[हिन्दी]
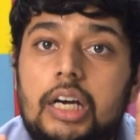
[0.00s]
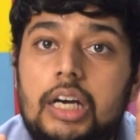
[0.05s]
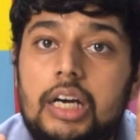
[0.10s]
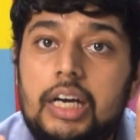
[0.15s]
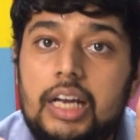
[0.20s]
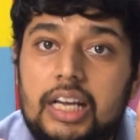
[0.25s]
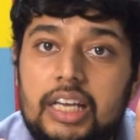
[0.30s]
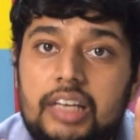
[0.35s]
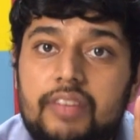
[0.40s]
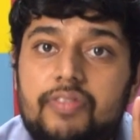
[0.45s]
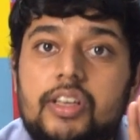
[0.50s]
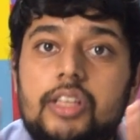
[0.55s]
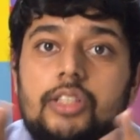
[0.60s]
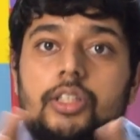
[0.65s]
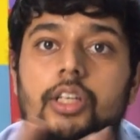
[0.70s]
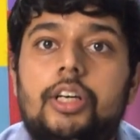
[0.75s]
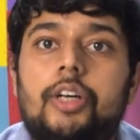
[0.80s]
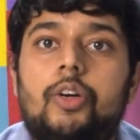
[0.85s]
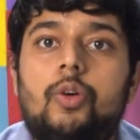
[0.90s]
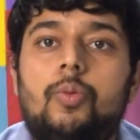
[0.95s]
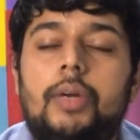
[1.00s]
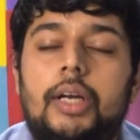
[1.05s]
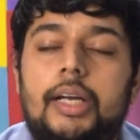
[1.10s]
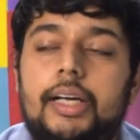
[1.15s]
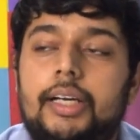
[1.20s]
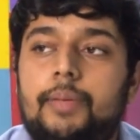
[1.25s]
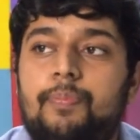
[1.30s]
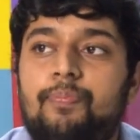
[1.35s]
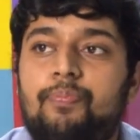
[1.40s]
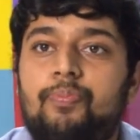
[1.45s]
नहीं फेस करने को
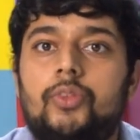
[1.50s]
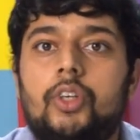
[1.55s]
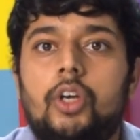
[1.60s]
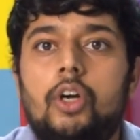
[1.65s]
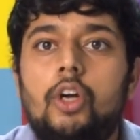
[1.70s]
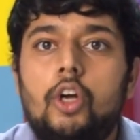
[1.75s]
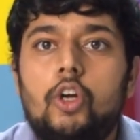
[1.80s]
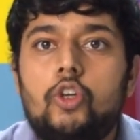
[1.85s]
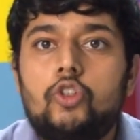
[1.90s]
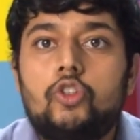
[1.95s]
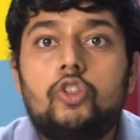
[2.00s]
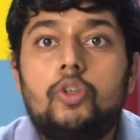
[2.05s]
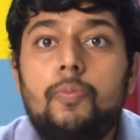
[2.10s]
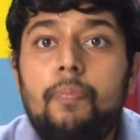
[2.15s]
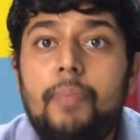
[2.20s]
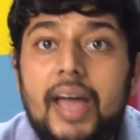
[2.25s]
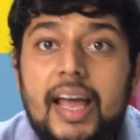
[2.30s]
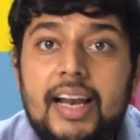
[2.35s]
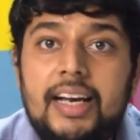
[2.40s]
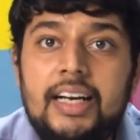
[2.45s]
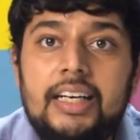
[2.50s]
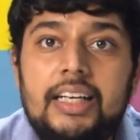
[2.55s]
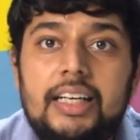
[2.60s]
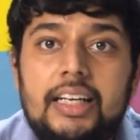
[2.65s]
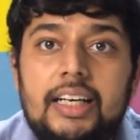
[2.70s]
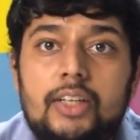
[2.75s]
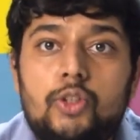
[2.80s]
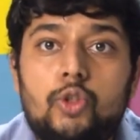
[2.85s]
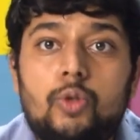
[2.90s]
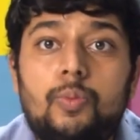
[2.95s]
मिलेगी सो so, जो पहली
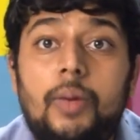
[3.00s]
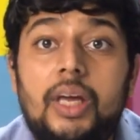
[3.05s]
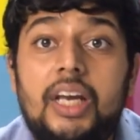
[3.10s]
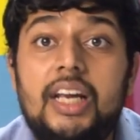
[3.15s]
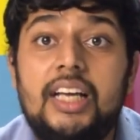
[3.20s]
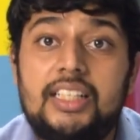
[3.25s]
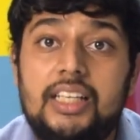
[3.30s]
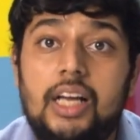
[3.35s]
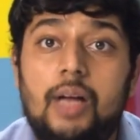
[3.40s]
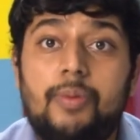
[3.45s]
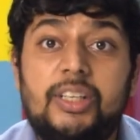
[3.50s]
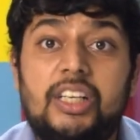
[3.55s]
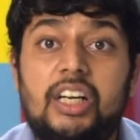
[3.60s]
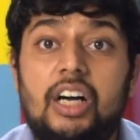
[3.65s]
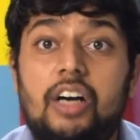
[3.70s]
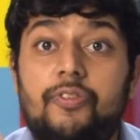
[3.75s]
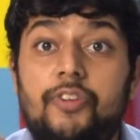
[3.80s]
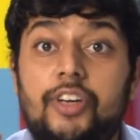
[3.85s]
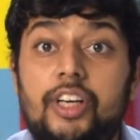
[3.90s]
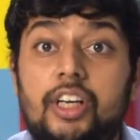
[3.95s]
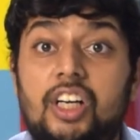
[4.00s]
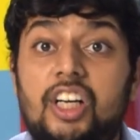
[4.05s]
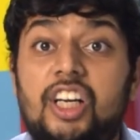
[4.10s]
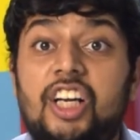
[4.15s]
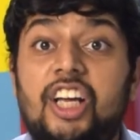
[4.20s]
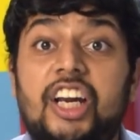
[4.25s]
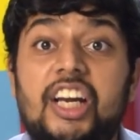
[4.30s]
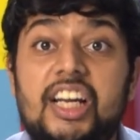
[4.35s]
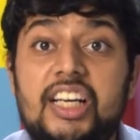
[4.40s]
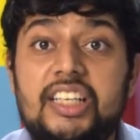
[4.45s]
डील है जो मेरे हिसाब से काफ़ी
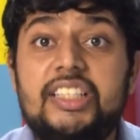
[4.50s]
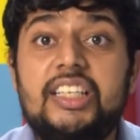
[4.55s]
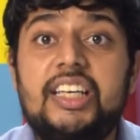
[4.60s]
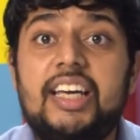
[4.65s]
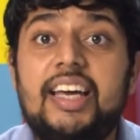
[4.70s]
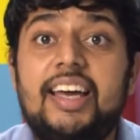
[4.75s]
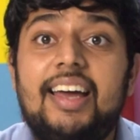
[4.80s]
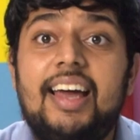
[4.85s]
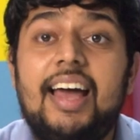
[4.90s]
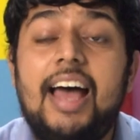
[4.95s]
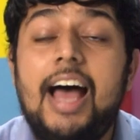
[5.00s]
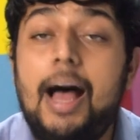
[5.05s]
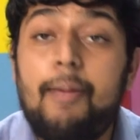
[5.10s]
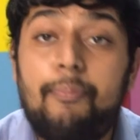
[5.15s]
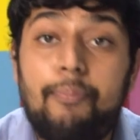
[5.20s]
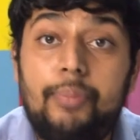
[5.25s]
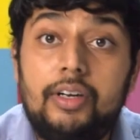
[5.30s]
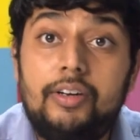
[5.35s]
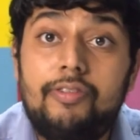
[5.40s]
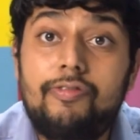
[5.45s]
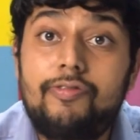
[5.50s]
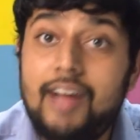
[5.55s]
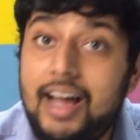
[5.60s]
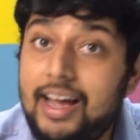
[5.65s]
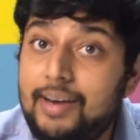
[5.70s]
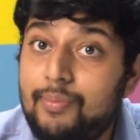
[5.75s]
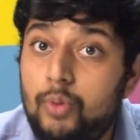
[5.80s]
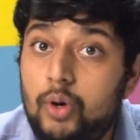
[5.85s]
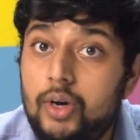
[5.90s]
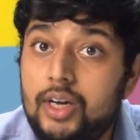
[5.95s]
क्रेजी है एप्पल
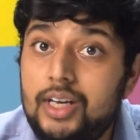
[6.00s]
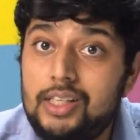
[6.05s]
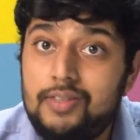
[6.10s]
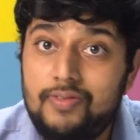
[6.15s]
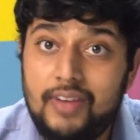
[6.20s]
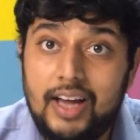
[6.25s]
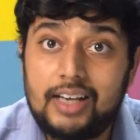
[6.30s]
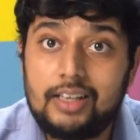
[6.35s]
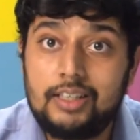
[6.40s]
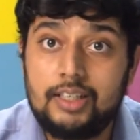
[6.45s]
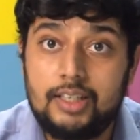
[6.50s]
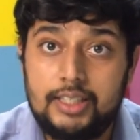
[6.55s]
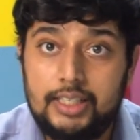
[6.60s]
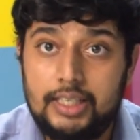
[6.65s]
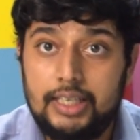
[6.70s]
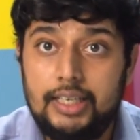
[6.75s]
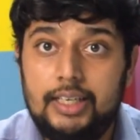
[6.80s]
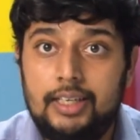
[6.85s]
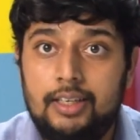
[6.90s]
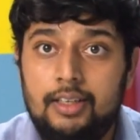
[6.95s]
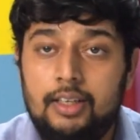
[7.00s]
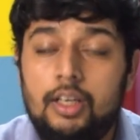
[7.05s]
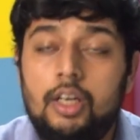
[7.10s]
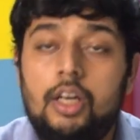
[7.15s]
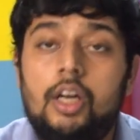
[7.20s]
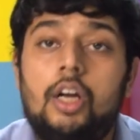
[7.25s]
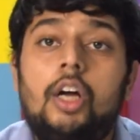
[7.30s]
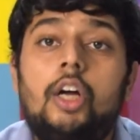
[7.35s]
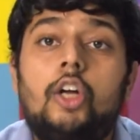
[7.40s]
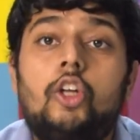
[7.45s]
फैन बॉयज फैन गर्ल्स के लिए
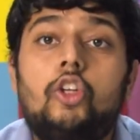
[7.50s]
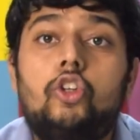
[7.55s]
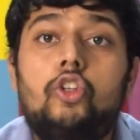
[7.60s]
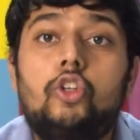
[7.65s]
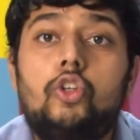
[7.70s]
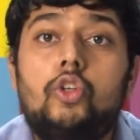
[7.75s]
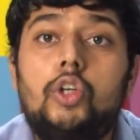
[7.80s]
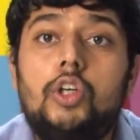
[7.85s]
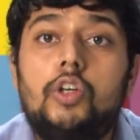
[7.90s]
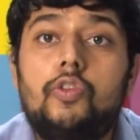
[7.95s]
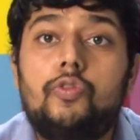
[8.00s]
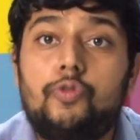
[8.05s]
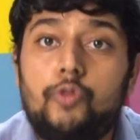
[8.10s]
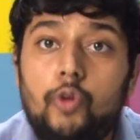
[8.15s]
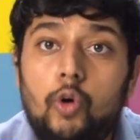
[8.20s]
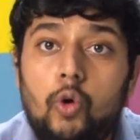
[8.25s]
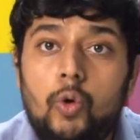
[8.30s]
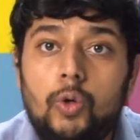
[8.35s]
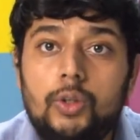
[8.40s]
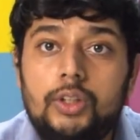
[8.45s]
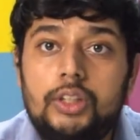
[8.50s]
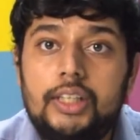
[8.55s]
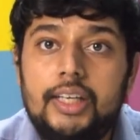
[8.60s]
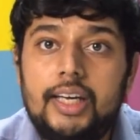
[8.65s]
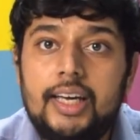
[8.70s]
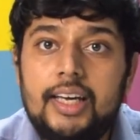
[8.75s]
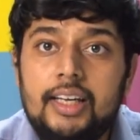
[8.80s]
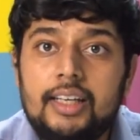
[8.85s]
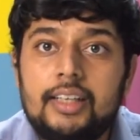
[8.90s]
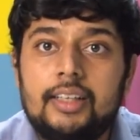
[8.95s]
तो वो होती
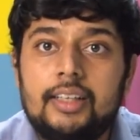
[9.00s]
है